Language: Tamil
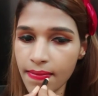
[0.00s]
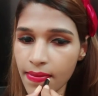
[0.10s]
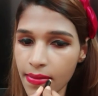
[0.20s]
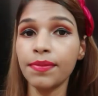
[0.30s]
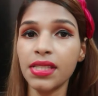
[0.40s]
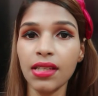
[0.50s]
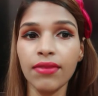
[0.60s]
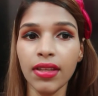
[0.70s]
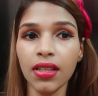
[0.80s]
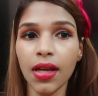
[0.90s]
லிப்ஸ்டிக்
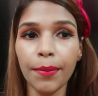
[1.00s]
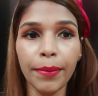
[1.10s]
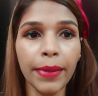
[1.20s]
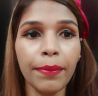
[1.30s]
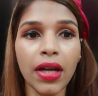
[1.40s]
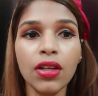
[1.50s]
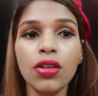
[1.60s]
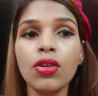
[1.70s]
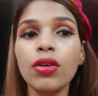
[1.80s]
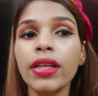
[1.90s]
வந்து கம்ப்ளீட்
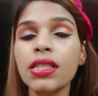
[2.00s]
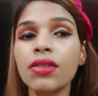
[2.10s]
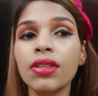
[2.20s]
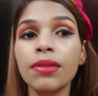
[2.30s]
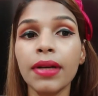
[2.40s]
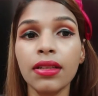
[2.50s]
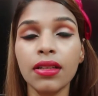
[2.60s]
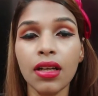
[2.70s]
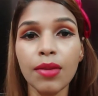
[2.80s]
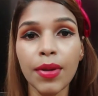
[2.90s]
பண்ணிட்டோம் நெக்ஸ்ட்டு வந்து
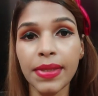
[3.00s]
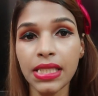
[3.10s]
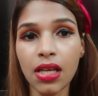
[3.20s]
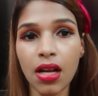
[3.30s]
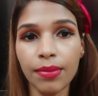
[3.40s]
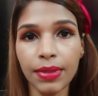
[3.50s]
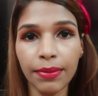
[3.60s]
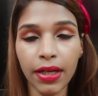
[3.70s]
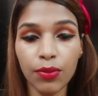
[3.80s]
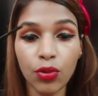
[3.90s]
பார்த்திங்கன்னா நம்ம மஸ்காரா அப்ளை
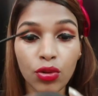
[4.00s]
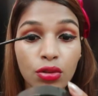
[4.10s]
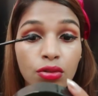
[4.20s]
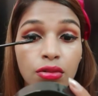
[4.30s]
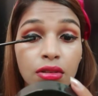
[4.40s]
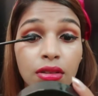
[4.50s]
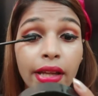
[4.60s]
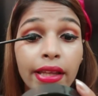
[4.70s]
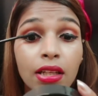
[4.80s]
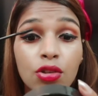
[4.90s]
பண்ண போகிறோம்
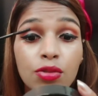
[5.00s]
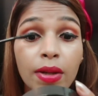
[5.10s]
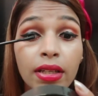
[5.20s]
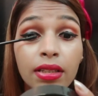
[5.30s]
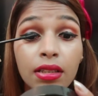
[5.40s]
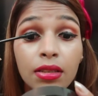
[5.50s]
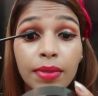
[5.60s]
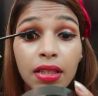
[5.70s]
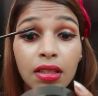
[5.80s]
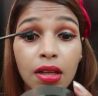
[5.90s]
நான் இதில் யூஸ் இருக்கிறது
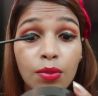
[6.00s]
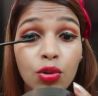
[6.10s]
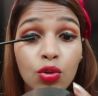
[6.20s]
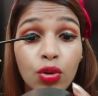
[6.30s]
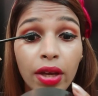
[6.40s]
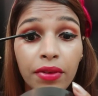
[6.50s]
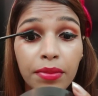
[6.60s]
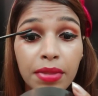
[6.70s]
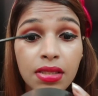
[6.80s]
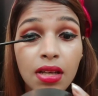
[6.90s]
பார்த்திங்கன்னா ப்ளூ
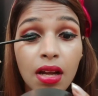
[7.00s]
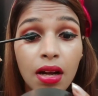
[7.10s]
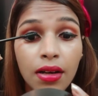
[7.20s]
ஹெவன் மஸ்காரா